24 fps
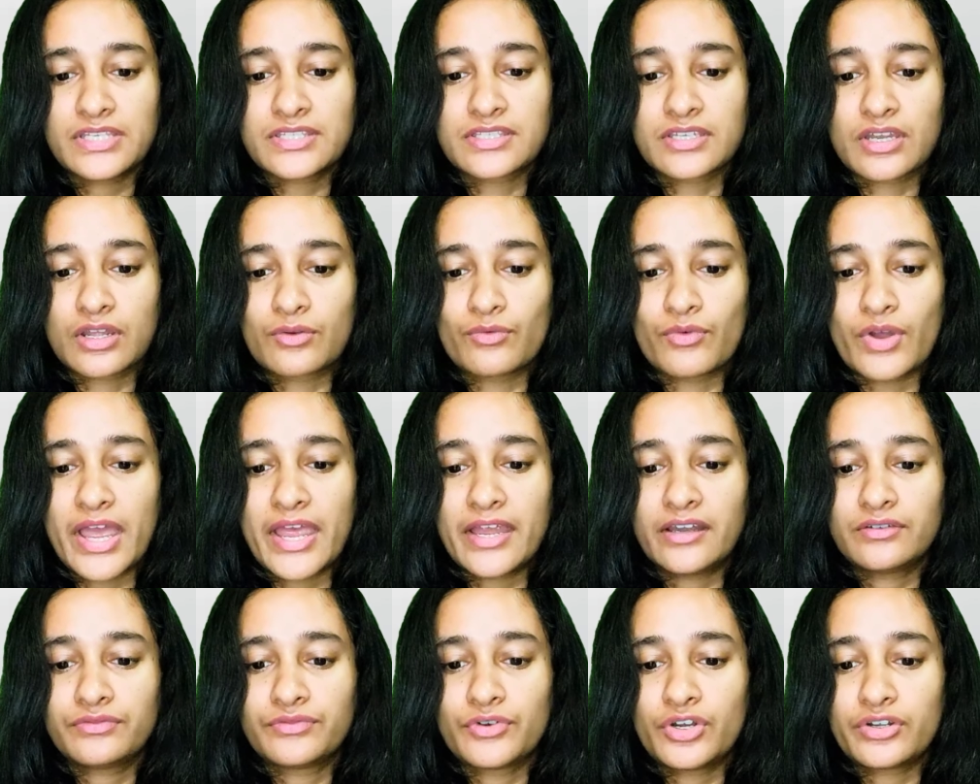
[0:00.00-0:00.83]
is
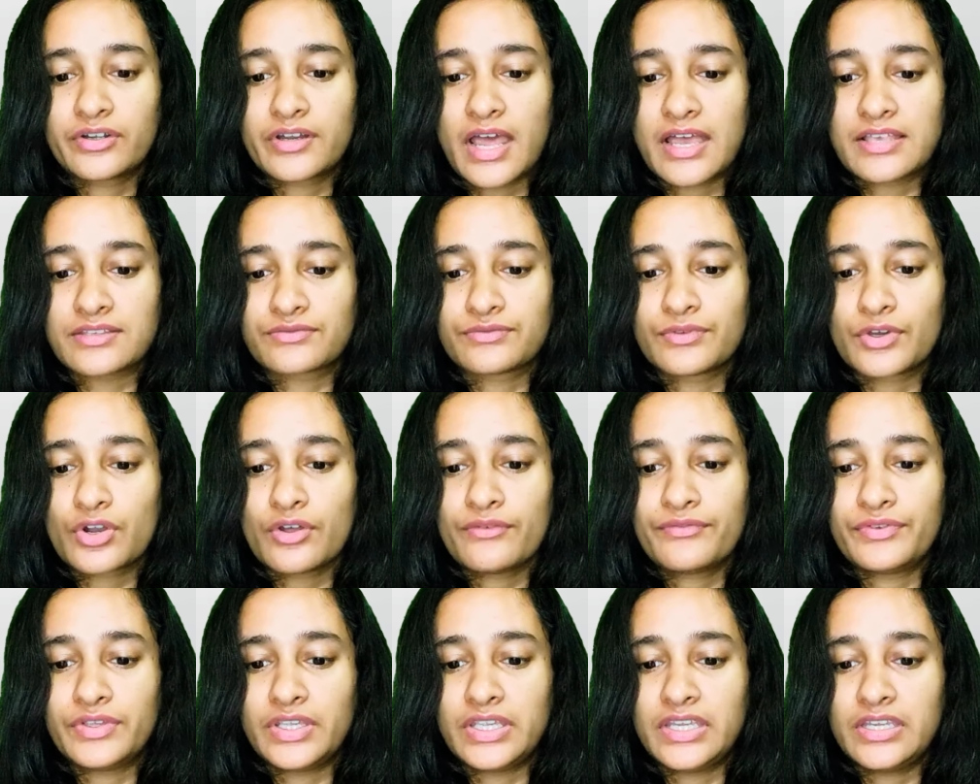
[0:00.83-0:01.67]
required for transfer
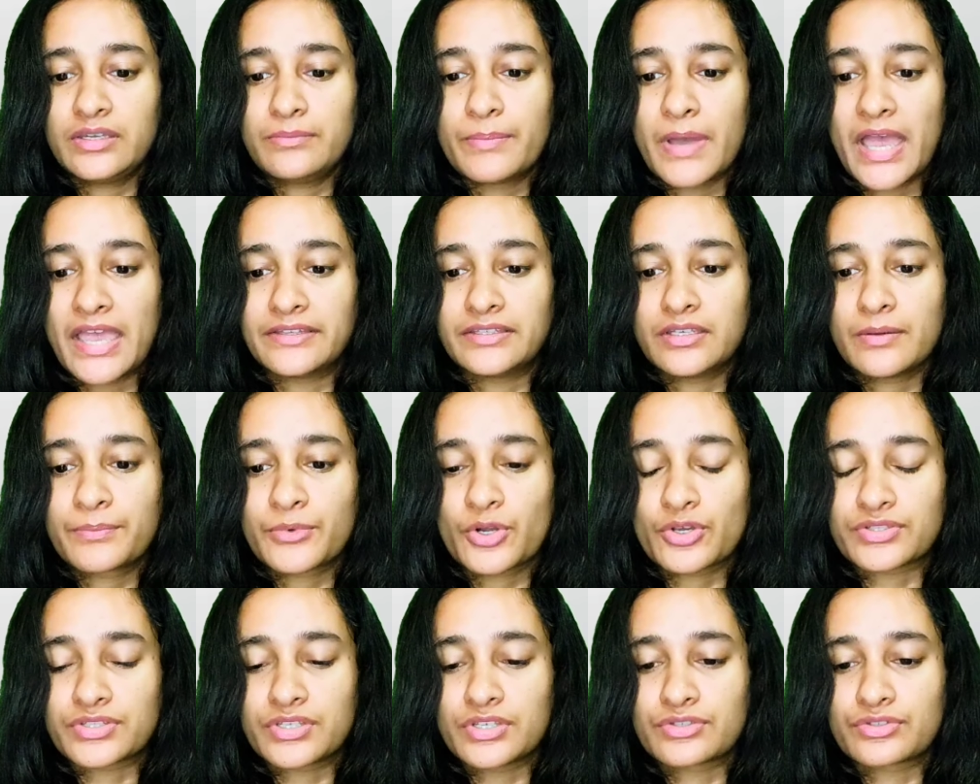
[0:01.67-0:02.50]
of heat by the
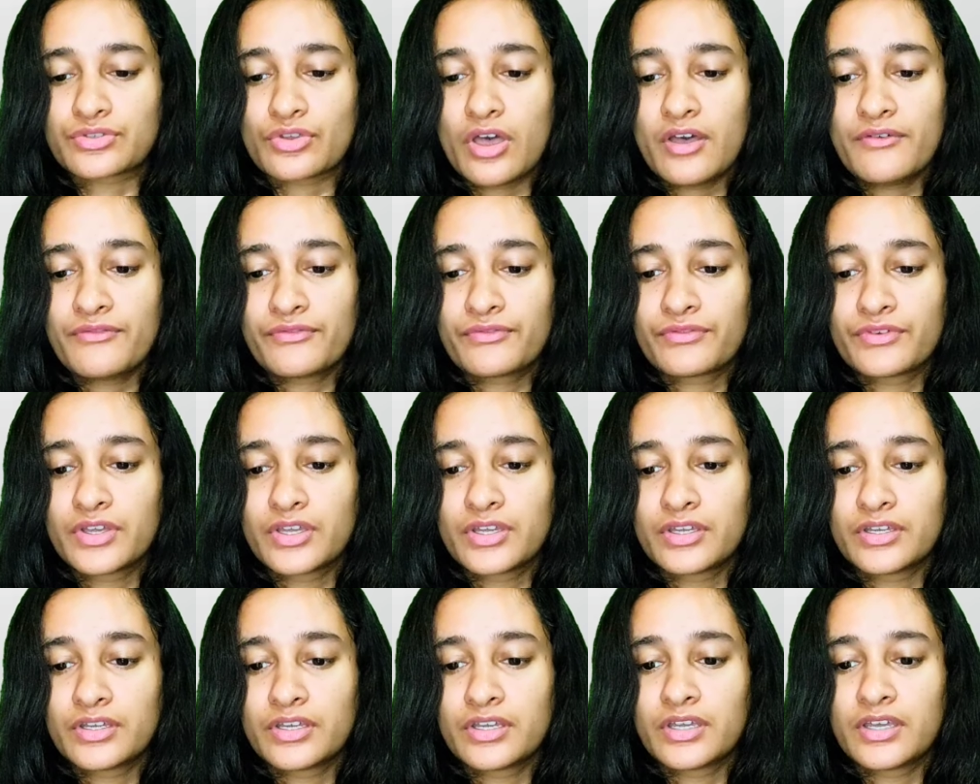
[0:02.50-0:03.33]
process of
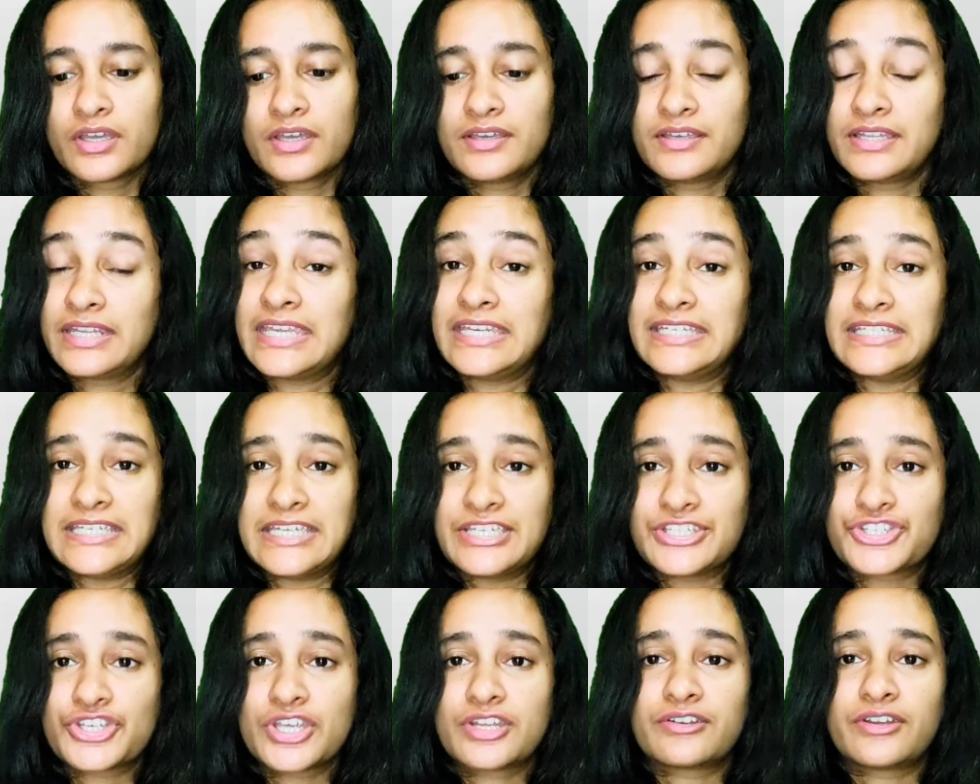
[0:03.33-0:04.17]

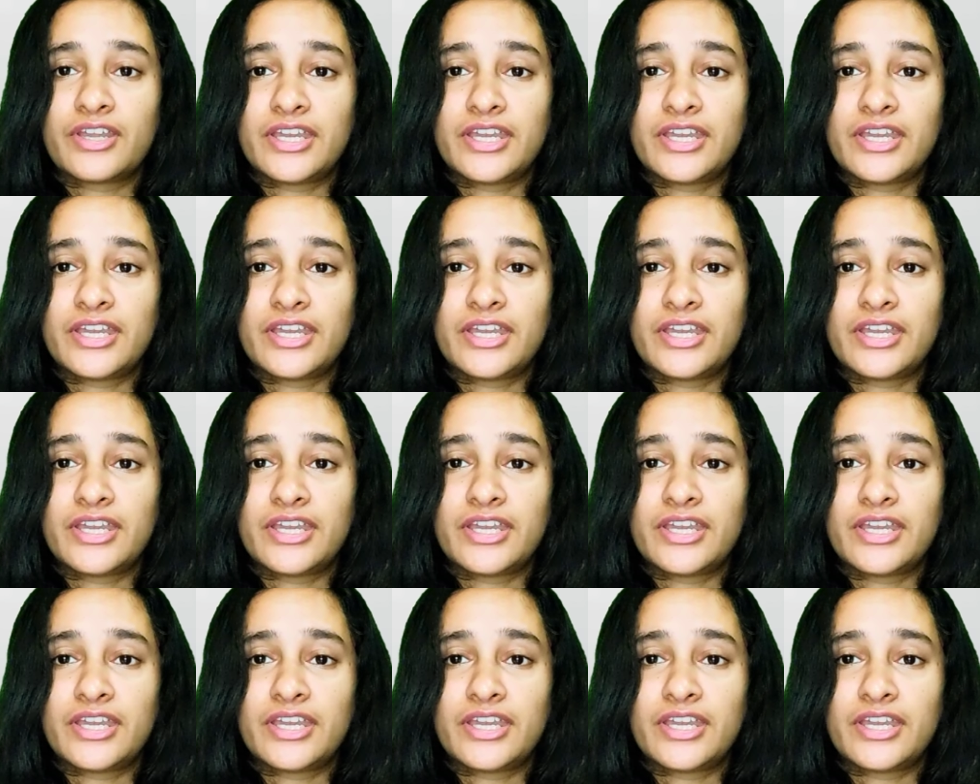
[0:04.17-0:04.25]
radiation.